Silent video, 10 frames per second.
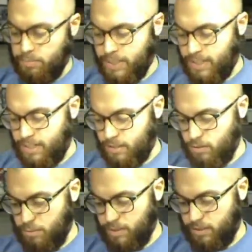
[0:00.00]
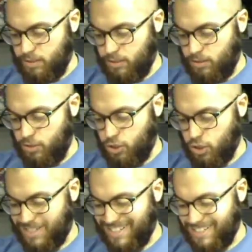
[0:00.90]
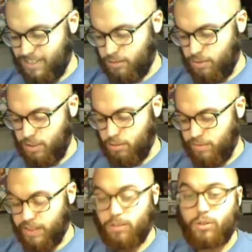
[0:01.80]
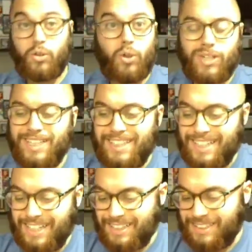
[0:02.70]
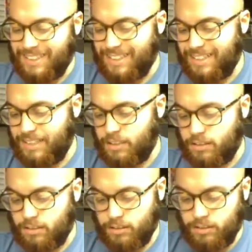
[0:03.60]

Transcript: che spiega come si gioca, quindi come vengono collocate le carte nel,